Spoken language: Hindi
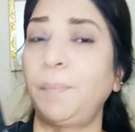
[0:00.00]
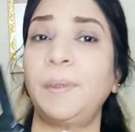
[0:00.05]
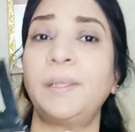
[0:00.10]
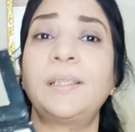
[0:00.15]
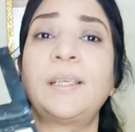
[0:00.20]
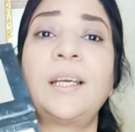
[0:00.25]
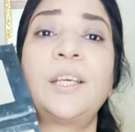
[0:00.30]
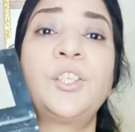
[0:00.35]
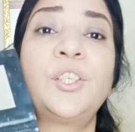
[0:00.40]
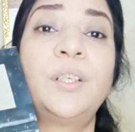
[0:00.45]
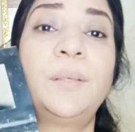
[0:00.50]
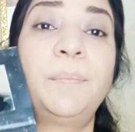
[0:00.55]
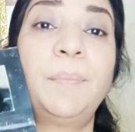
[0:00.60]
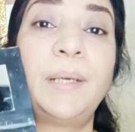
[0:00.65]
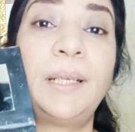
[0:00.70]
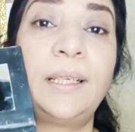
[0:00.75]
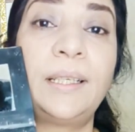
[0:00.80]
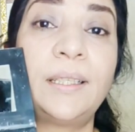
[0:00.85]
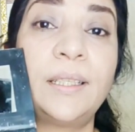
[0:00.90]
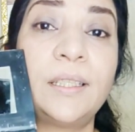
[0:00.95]
पास आई शेड
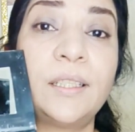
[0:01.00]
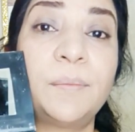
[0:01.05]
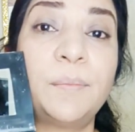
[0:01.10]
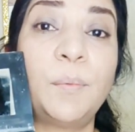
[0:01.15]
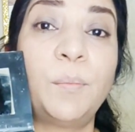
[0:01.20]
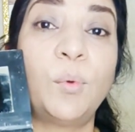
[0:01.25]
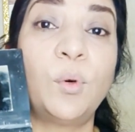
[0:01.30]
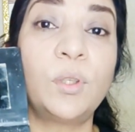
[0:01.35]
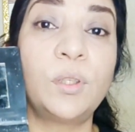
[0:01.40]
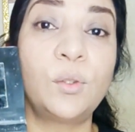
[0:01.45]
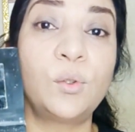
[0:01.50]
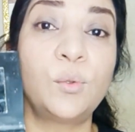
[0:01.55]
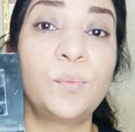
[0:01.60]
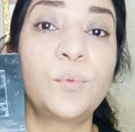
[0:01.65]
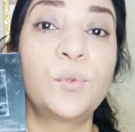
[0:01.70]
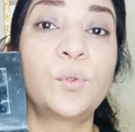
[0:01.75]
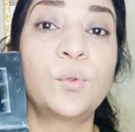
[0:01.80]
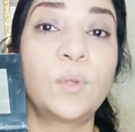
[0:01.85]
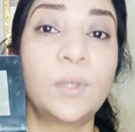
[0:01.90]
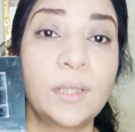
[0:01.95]
पैलेट है जिसमें बहुत ही
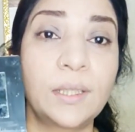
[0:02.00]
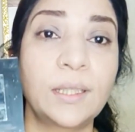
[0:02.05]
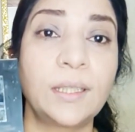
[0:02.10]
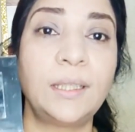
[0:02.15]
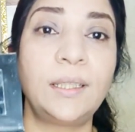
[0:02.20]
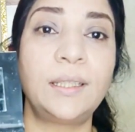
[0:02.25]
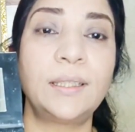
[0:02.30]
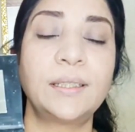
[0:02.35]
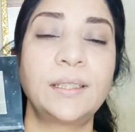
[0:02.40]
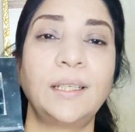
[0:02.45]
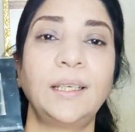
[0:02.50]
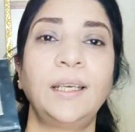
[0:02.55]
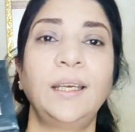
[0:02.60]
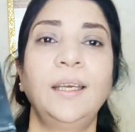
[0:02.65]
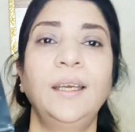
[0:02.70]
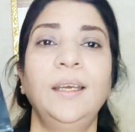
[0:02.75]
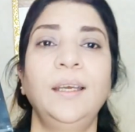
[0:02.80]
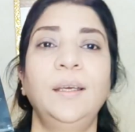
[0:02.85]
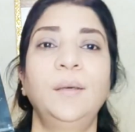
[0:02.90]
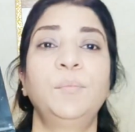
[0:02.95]
खूबसूरत कलर्स
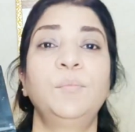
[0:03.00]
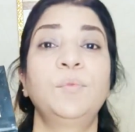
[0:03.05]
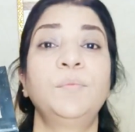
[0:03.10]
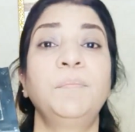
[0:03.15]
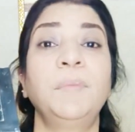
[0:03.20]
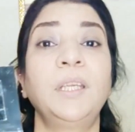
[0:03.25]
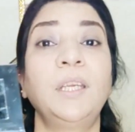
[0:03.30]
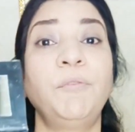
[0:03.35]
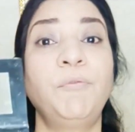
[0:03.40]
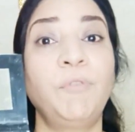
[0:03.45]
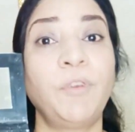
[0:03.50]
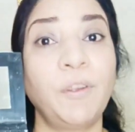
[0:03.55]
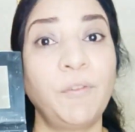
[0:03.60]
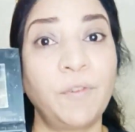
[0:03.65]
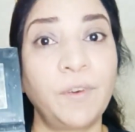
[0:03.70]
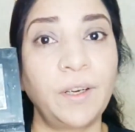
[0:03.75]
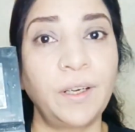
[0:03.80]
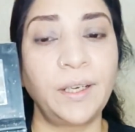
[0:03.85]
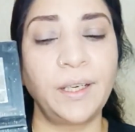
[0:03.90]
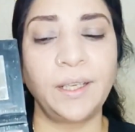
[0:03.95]
हैं मेरी
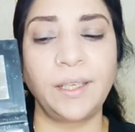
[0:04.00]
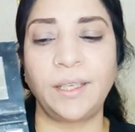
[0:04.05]
फेवरेट हैं